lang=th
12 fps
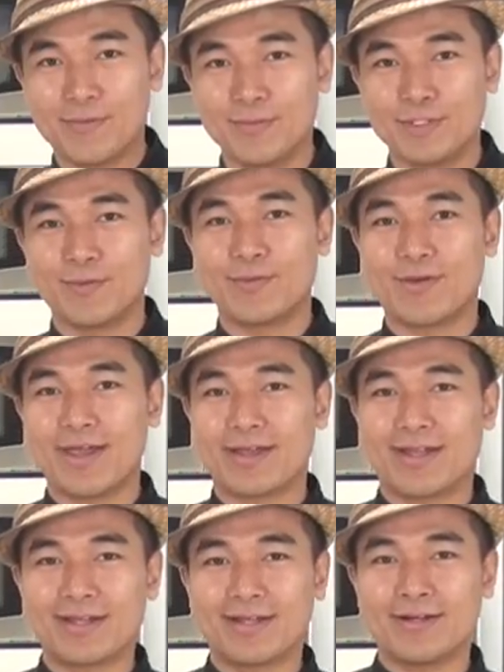ครับคุณผู้ชมใค
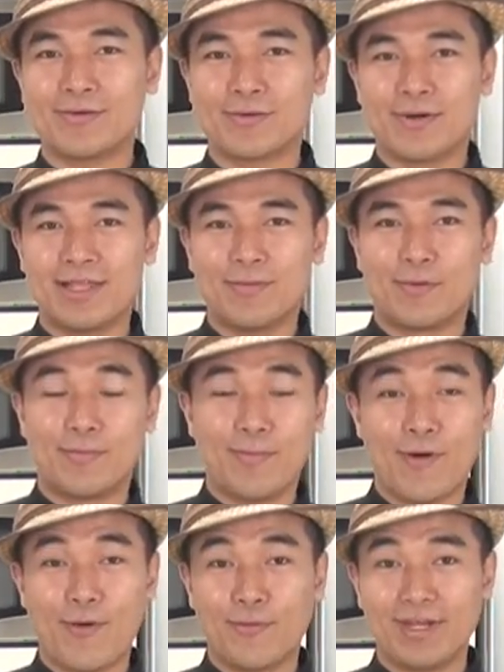รๆก็เข้าครัวแล้ว ผม
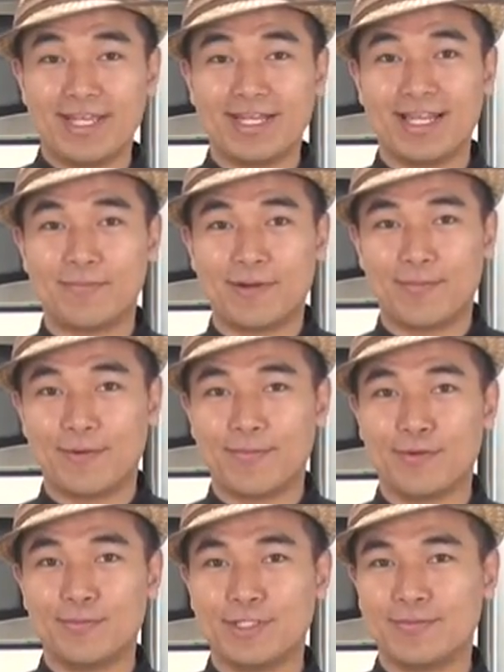โป้งวันนี้กลับมาพบ
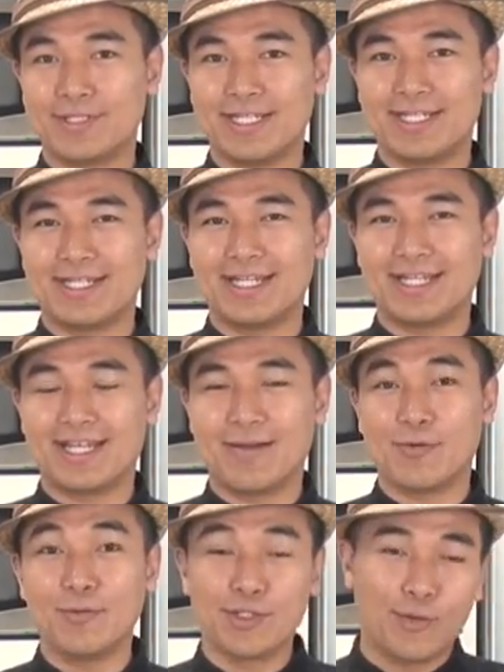คุณผู้ชมเช่นเคยนะครั
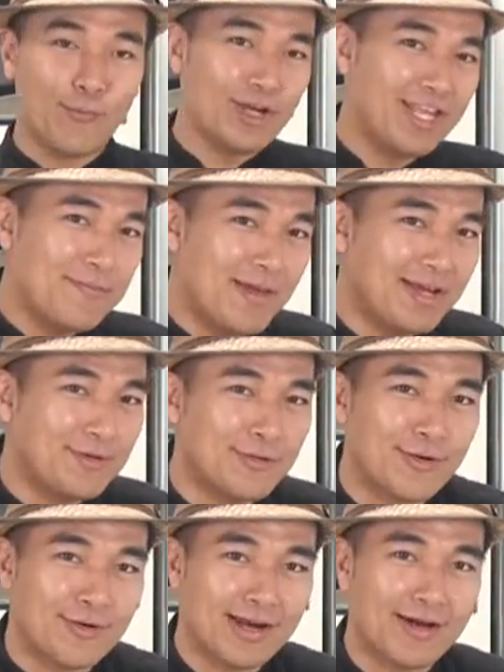บคุณผู้ชมวันนี้เมนู
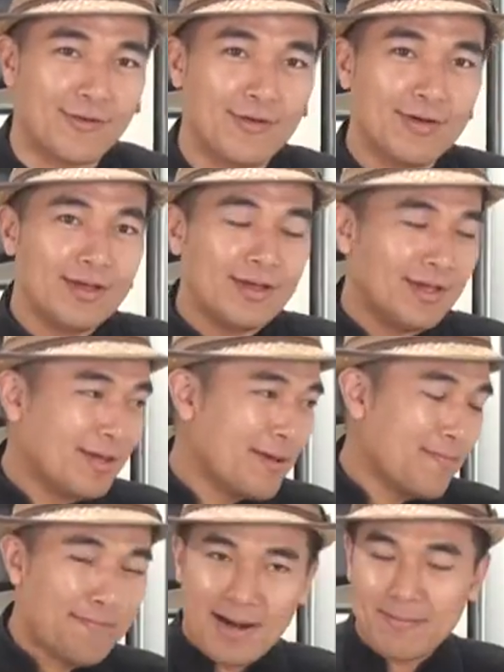ของเรา
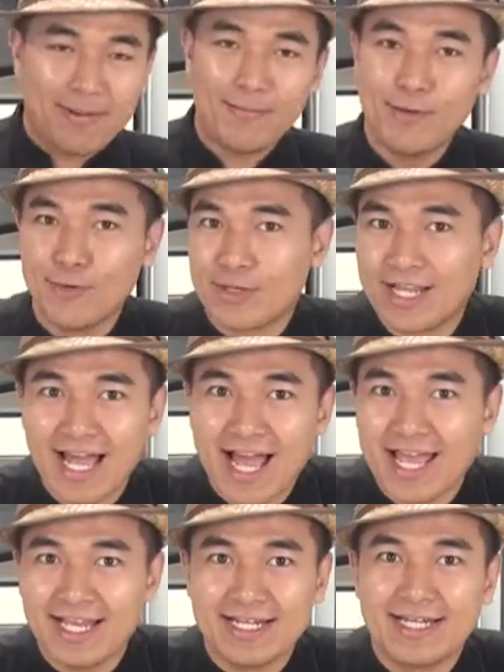บรรพบุรุษ
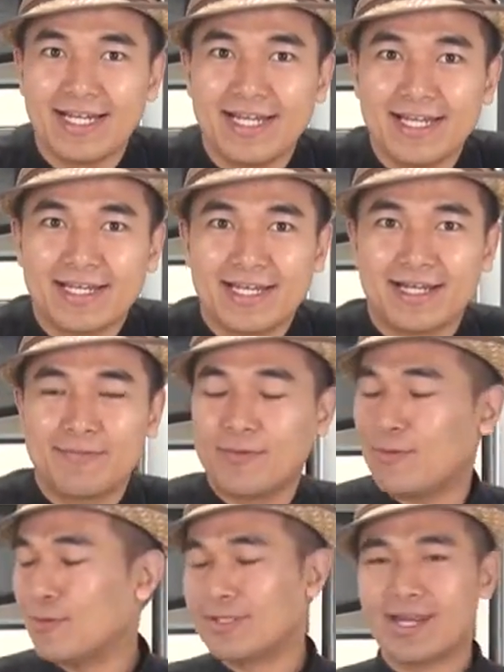ง่ายเลยนะครับ
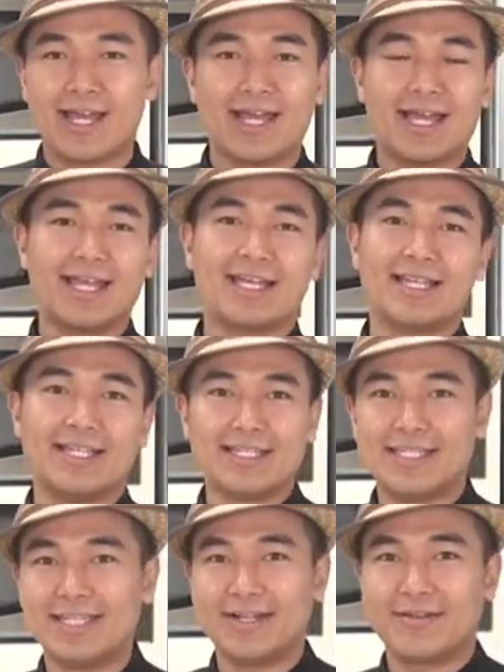โคตรง่ายกันเลย
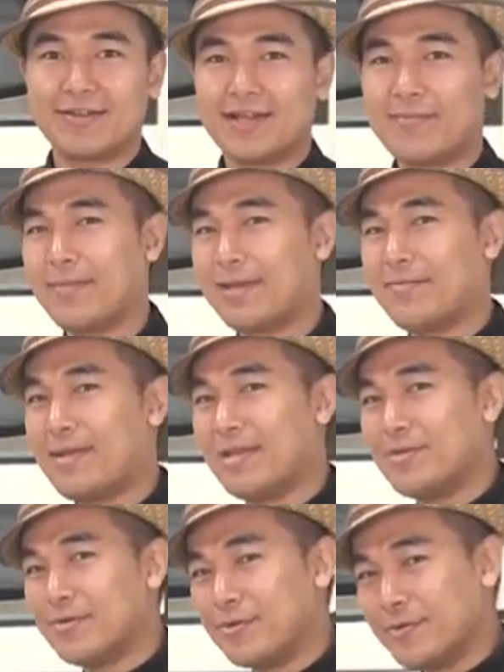ทีเดียวนะครับ เป็นเม
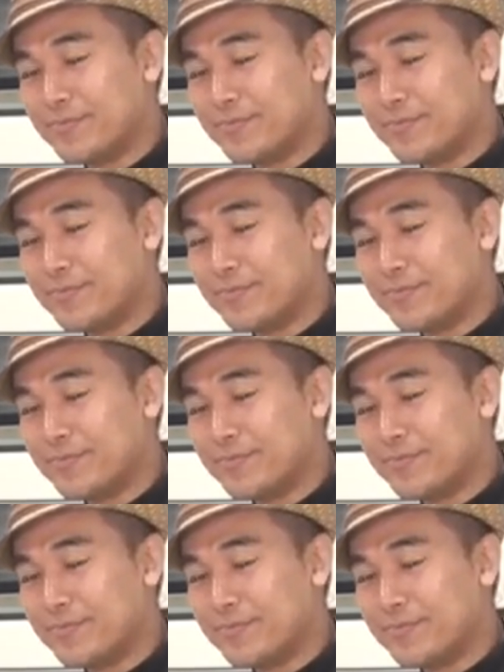นู